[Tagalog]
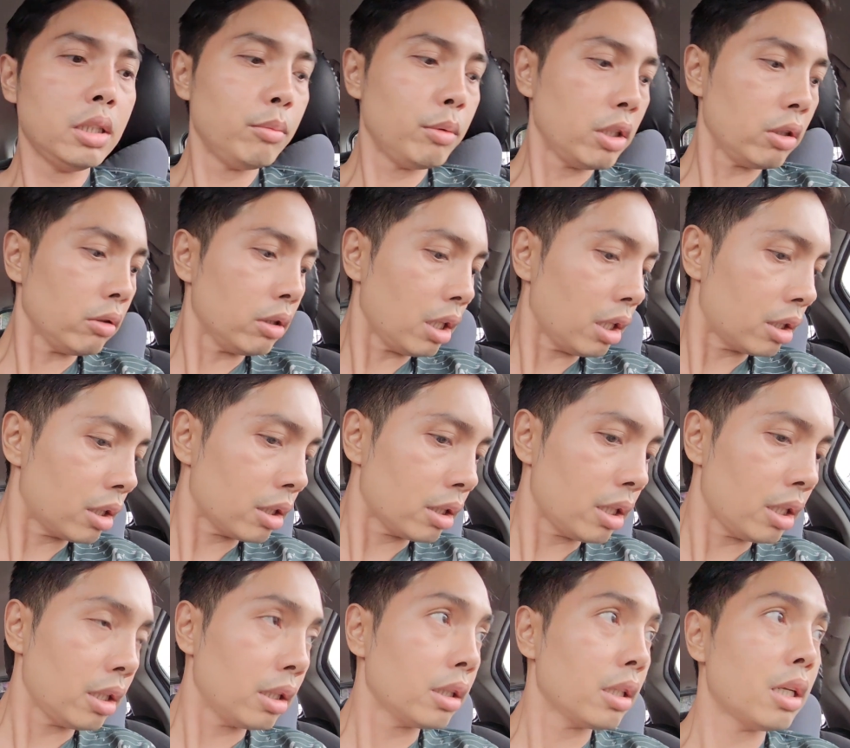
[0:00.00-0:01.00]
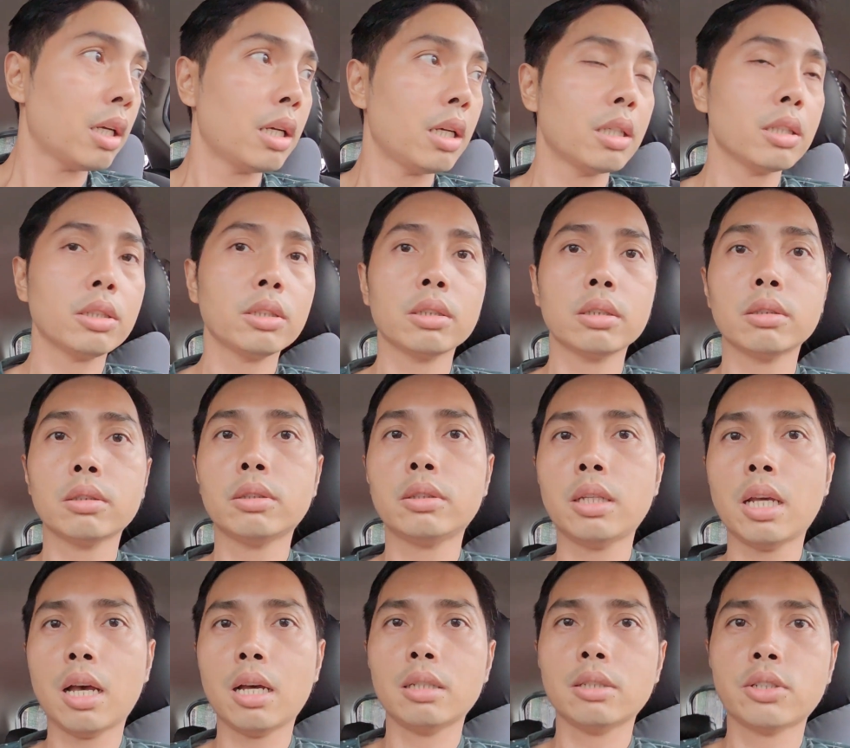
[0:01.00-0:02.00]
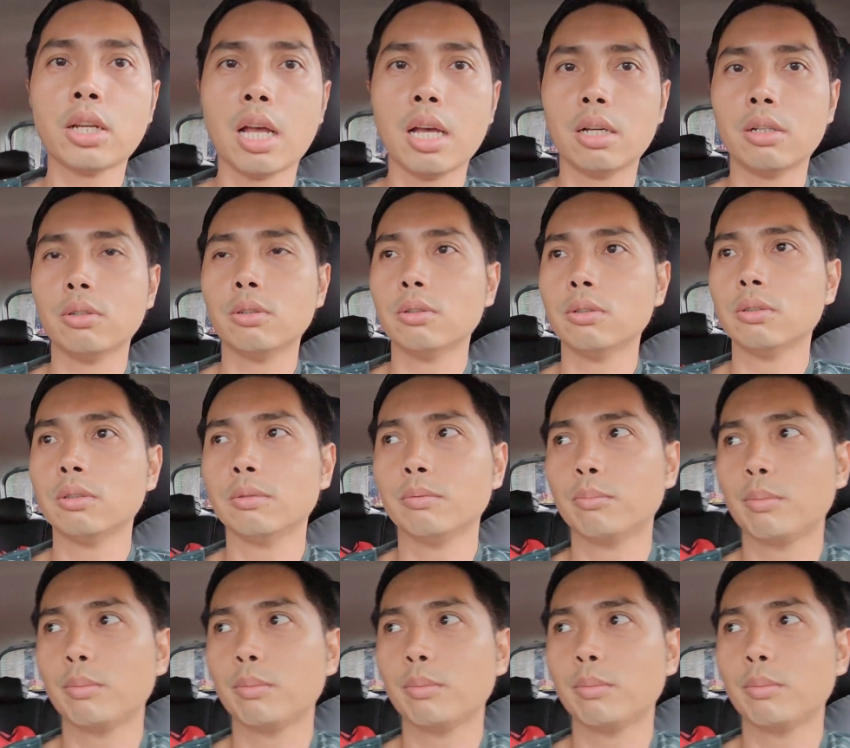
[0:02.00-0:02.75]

Hindi naman ako nakarating ng chaong.